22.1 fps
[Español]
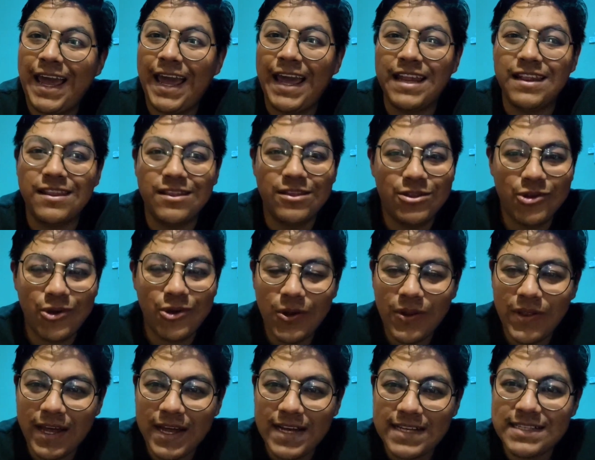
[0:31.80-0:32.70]
en
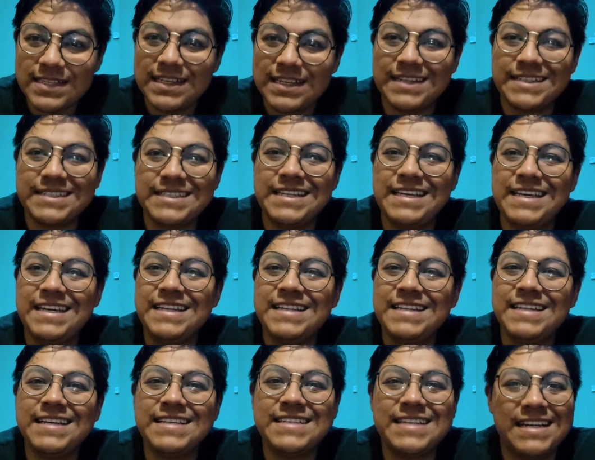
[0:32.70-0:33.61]
todas las
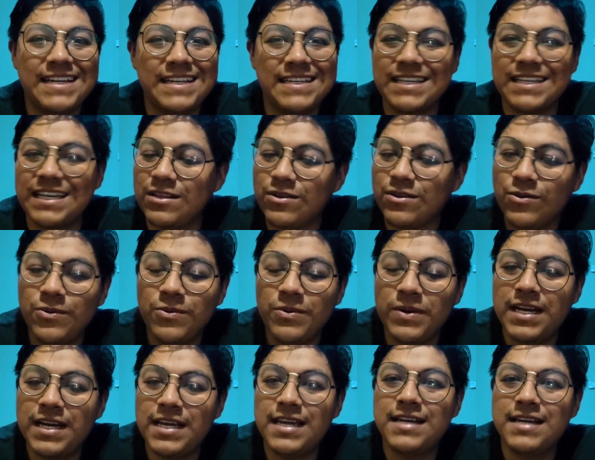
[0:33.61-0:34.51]
tiendas a las que tú
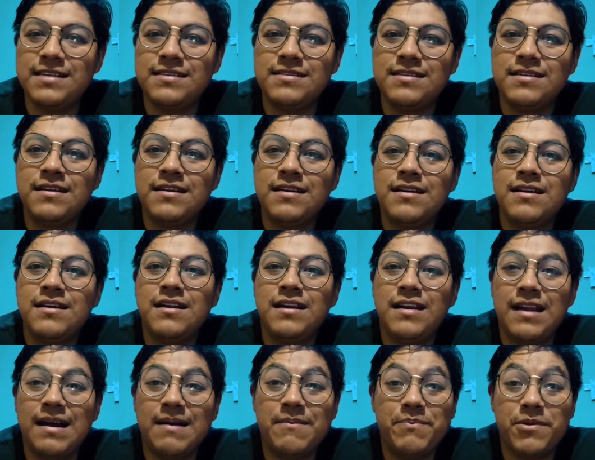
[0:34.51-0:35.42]
vayas,
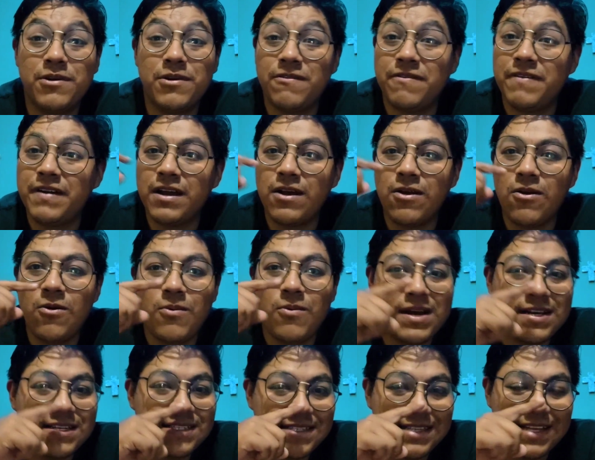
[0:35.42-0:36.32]
la Profeco
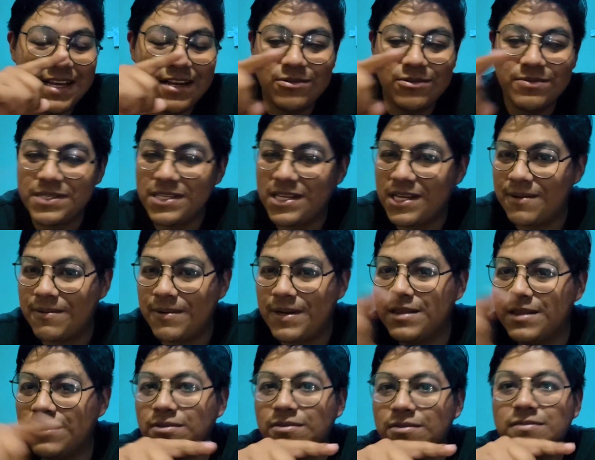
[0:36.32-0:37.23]
va a estar
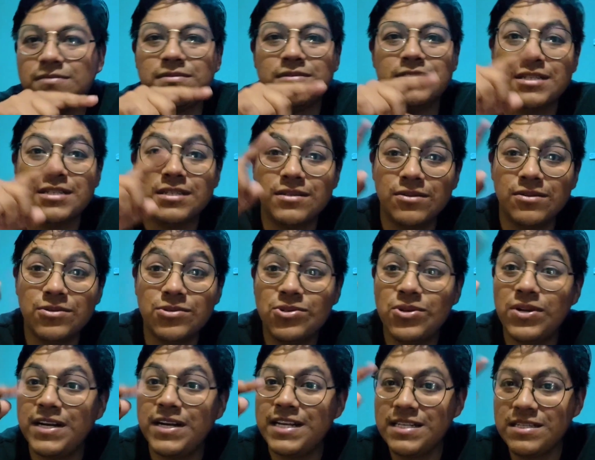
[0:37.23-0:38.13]
observando.
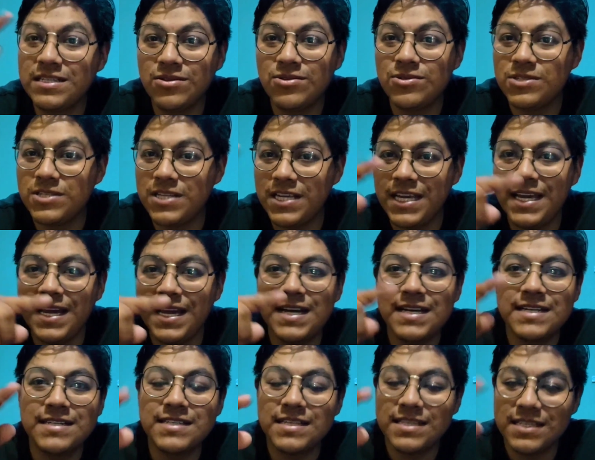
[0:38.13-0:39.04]
Incluso en estos
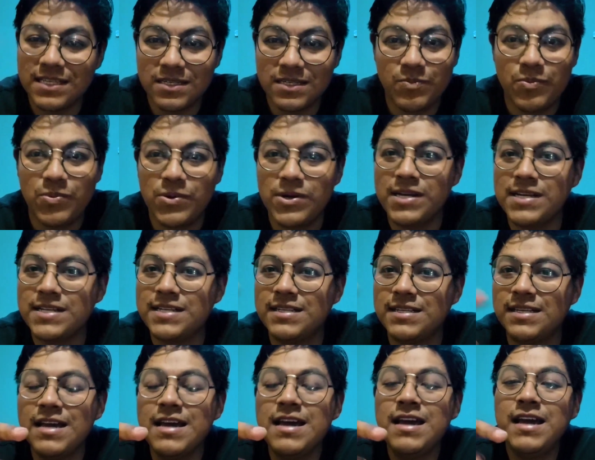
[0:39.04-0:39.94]
días y
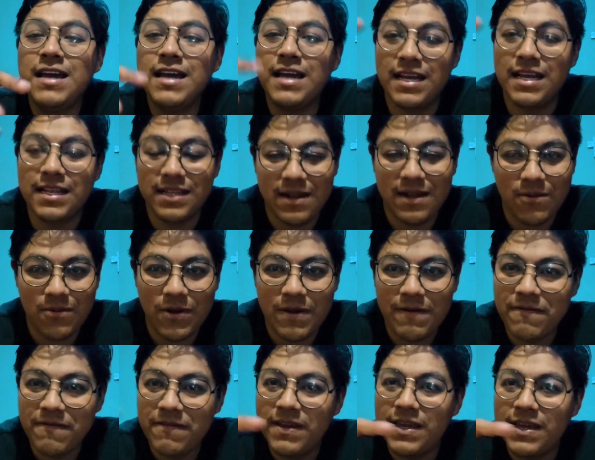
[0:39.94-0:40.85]
después en el
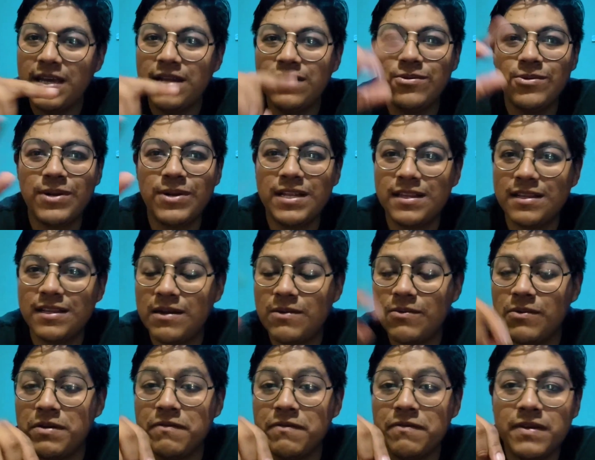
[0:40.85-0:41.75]
buen fin, durante
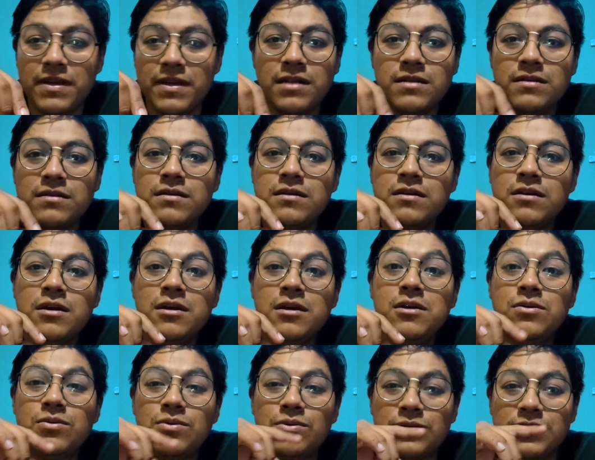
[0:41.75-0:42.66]
el buen fin,
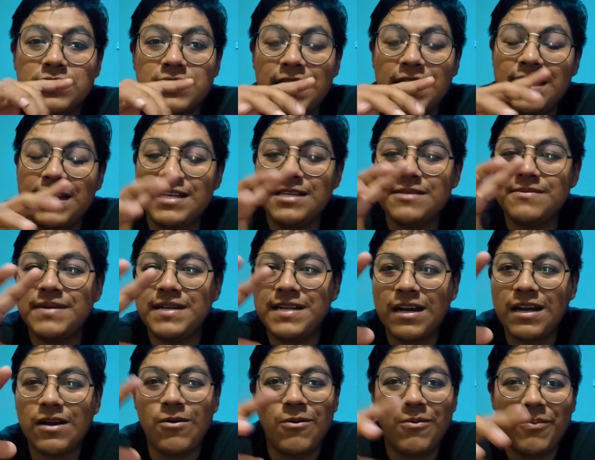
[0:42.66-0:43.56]
ustedes
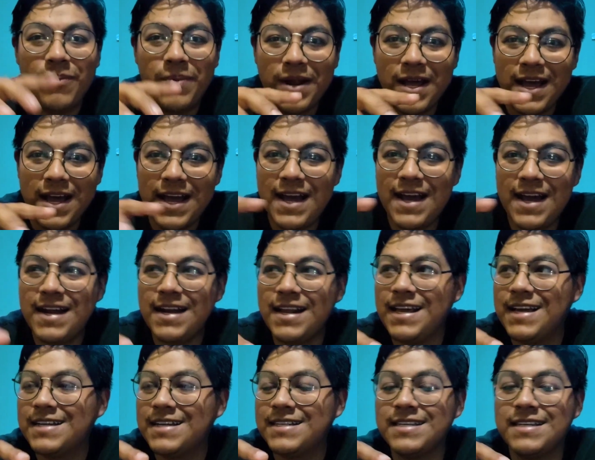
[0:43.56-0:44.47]
van a comprar
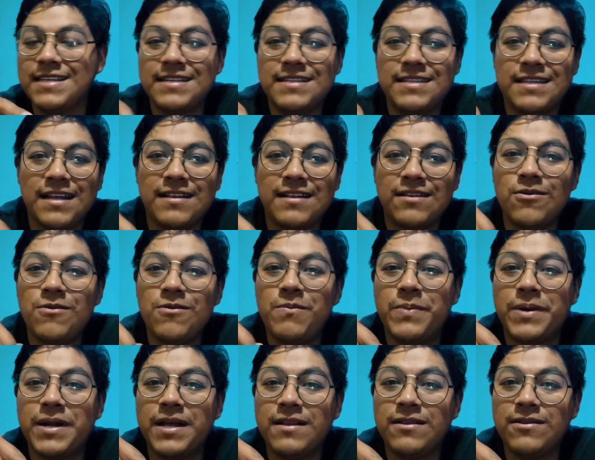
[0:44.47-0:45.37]
y así están
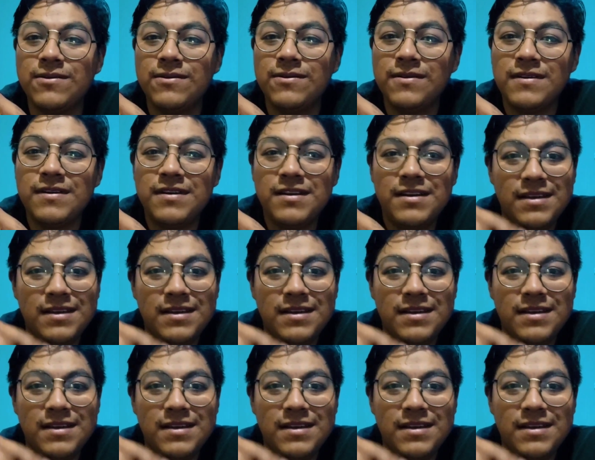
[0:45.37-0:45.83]
comprando.